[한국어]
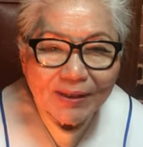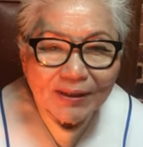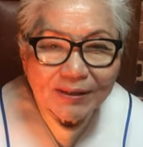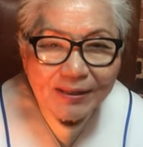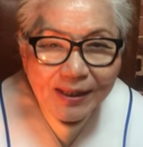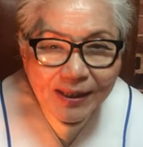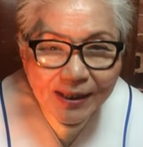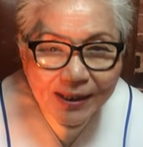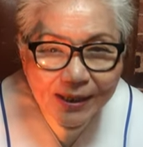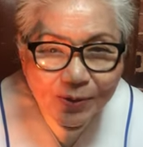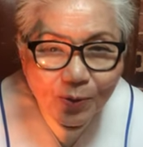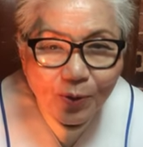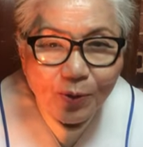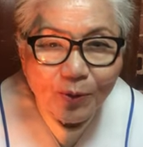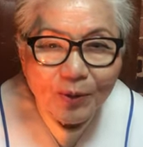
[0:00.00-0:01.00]

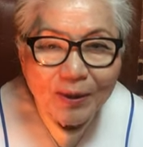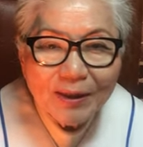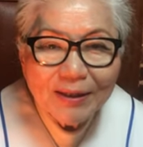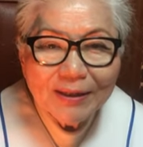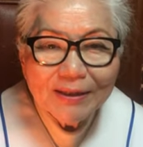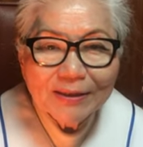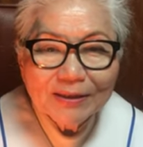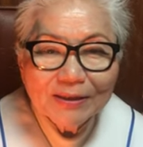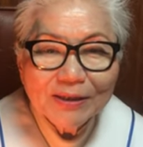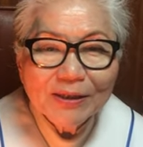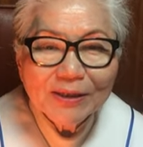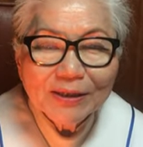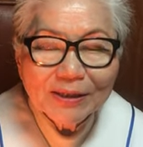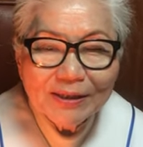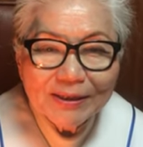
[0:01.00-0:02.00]
그대로 그,
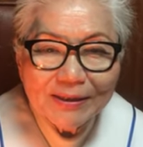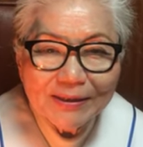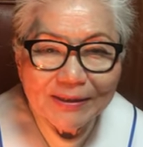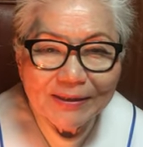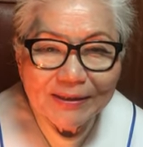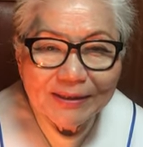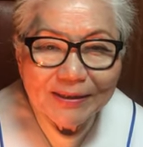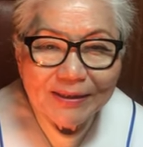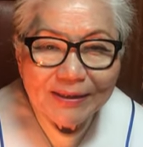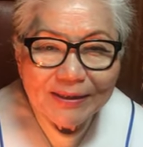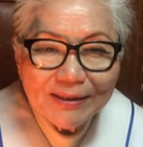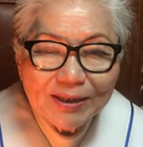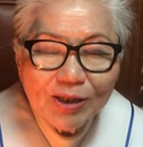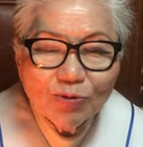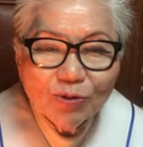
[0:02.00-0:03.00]
그것을 예,
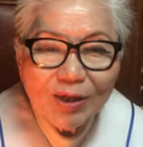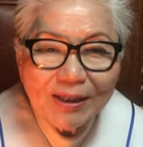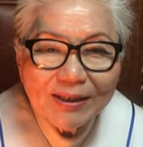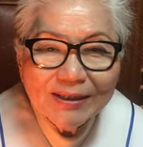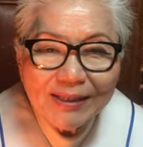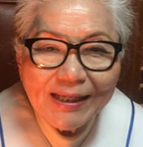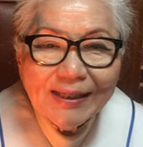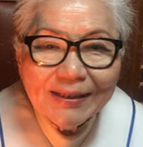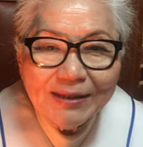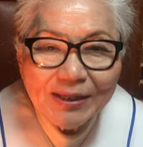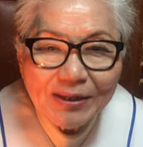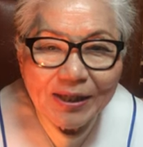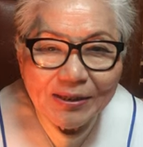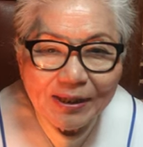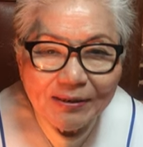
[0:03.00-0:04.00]
저주가 그 딸한테
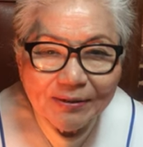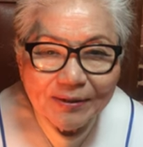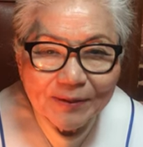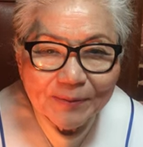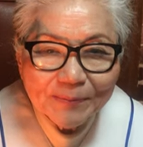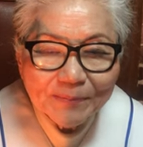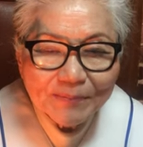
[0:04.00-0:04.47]
내려간 거예요.